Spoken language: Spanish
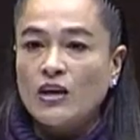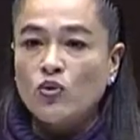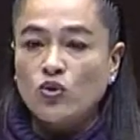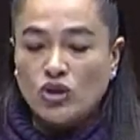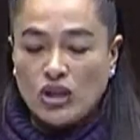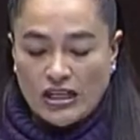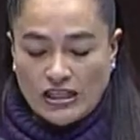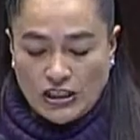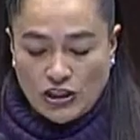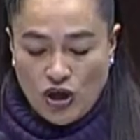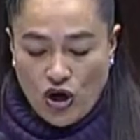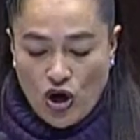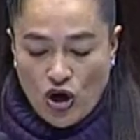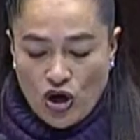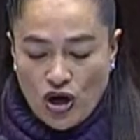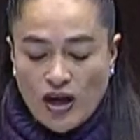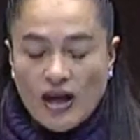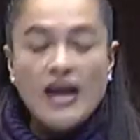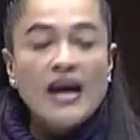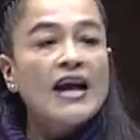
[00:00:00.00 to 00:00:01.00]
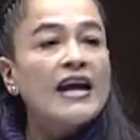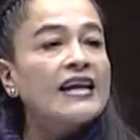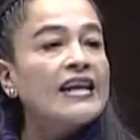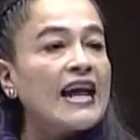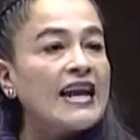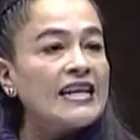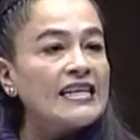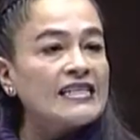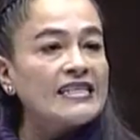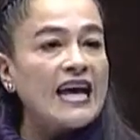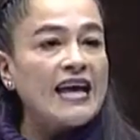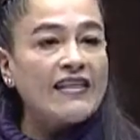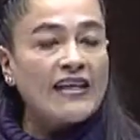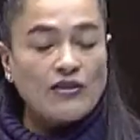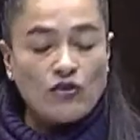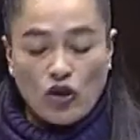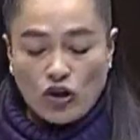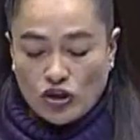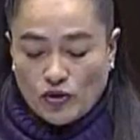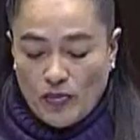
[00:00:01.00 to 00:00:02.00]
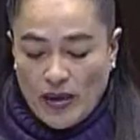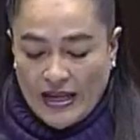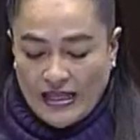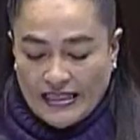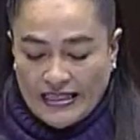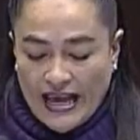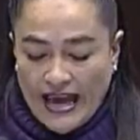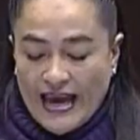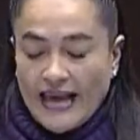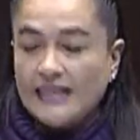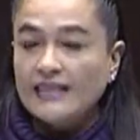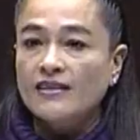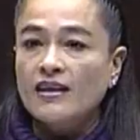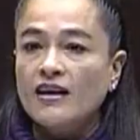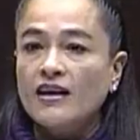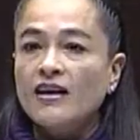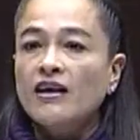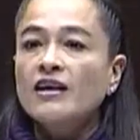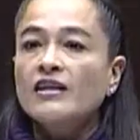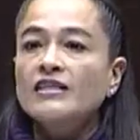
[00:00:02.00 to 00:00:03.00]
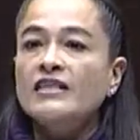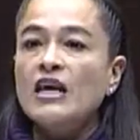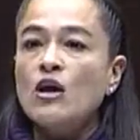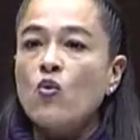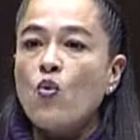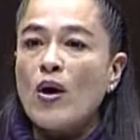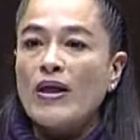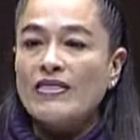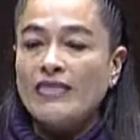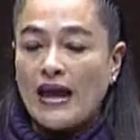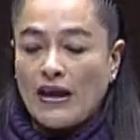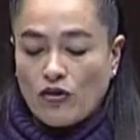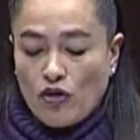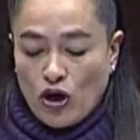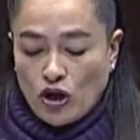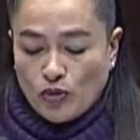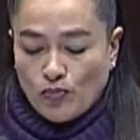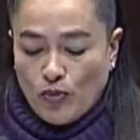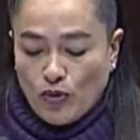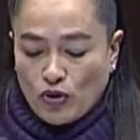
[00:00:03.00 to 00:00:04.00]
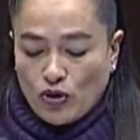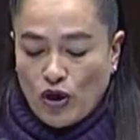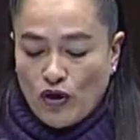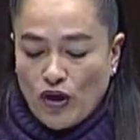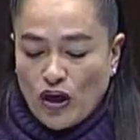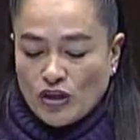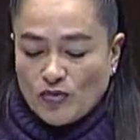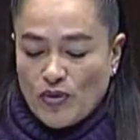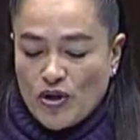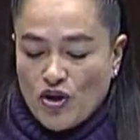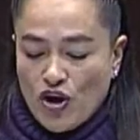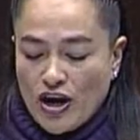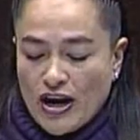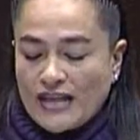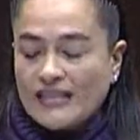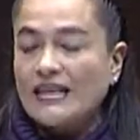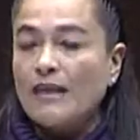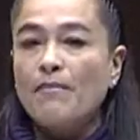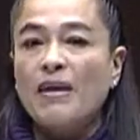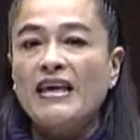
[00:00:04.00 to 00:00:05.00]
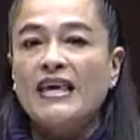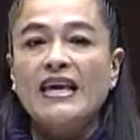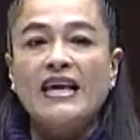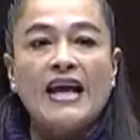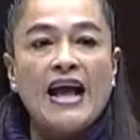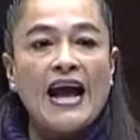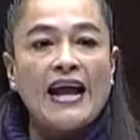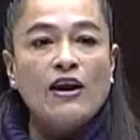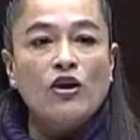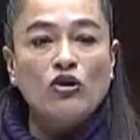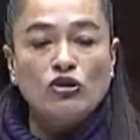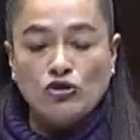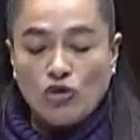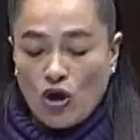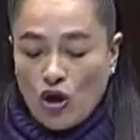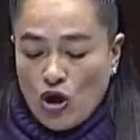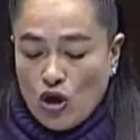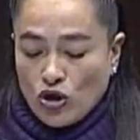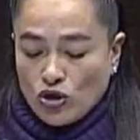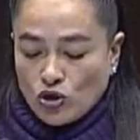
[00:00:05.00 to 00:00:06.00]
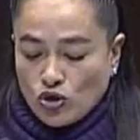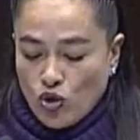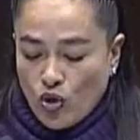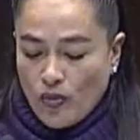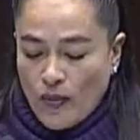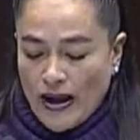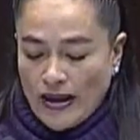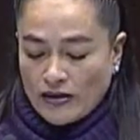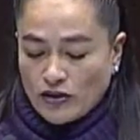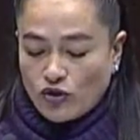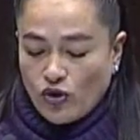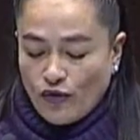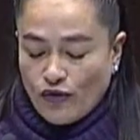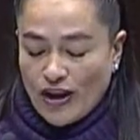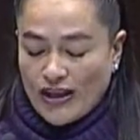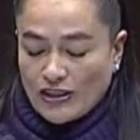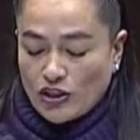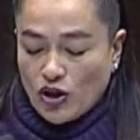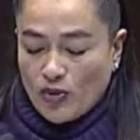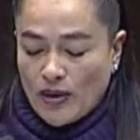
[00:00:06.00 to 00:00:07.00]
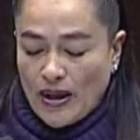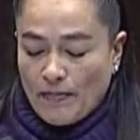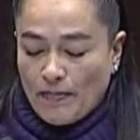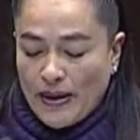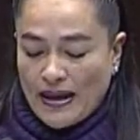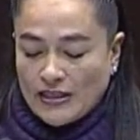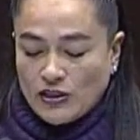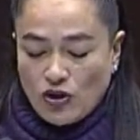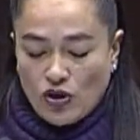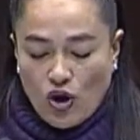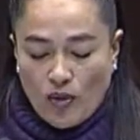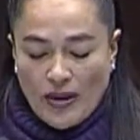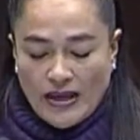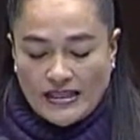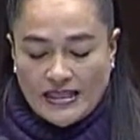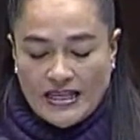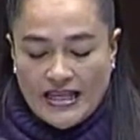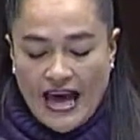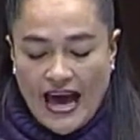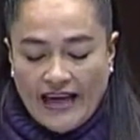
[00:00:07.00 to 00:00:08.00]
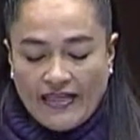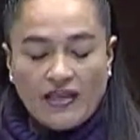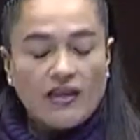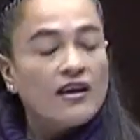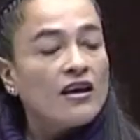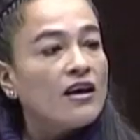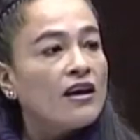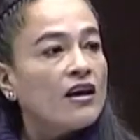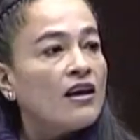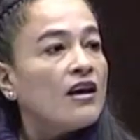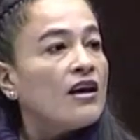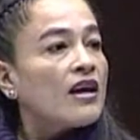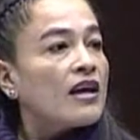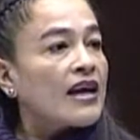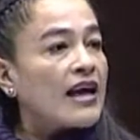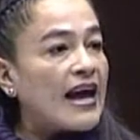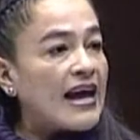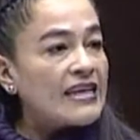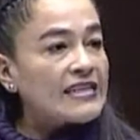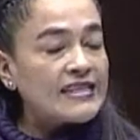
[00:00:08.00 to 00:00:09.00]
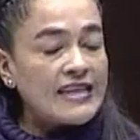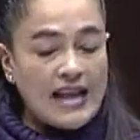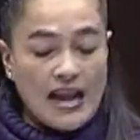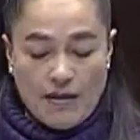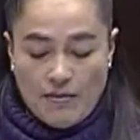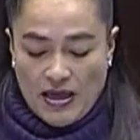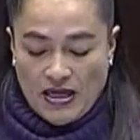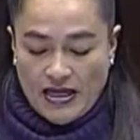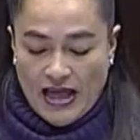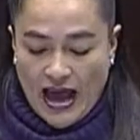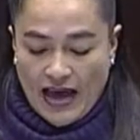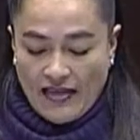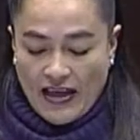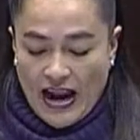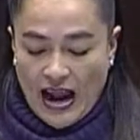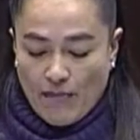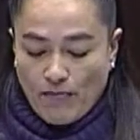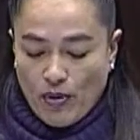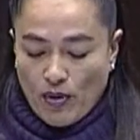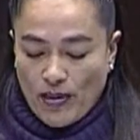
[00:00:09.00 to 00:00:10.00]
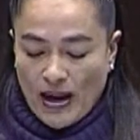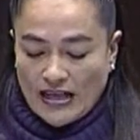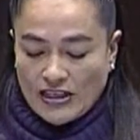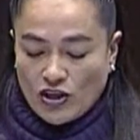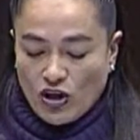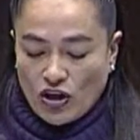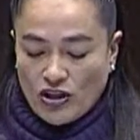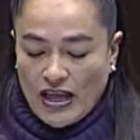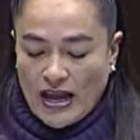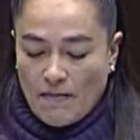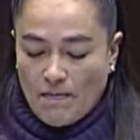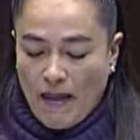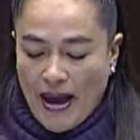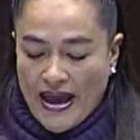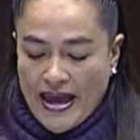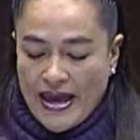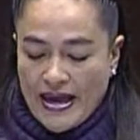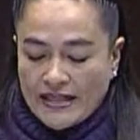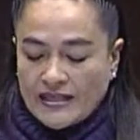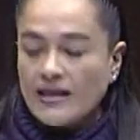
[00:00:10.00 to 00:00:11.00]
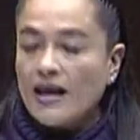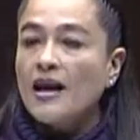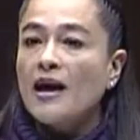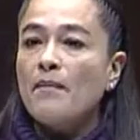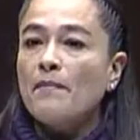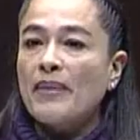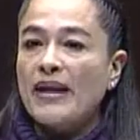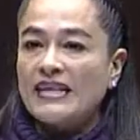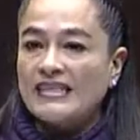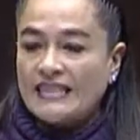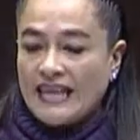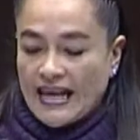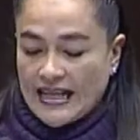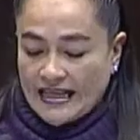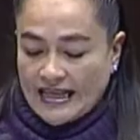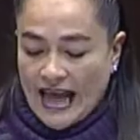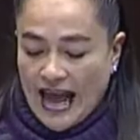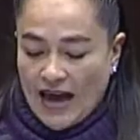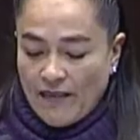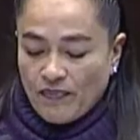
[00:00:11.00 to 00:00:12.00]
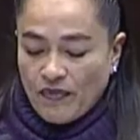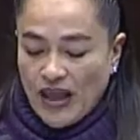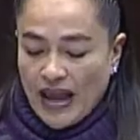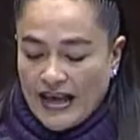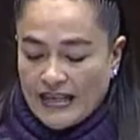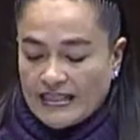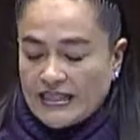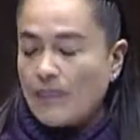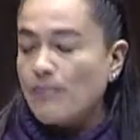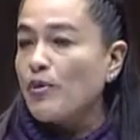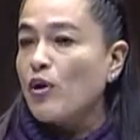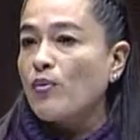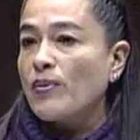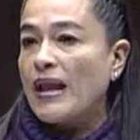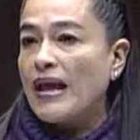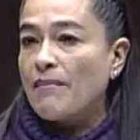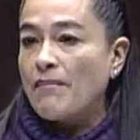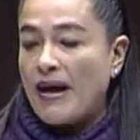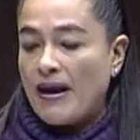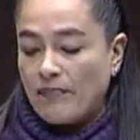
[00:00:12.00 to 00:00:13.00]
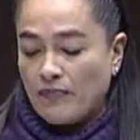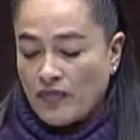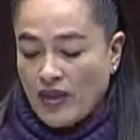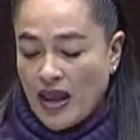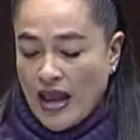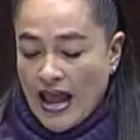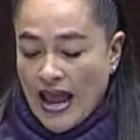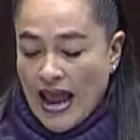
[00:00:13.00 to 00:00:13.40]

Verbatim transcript: nutrición realizada en 2006, 52.2 millones de mexicanos sufren sobrepeso y obesidad. Casi la mitad de la población del país presenta este problema.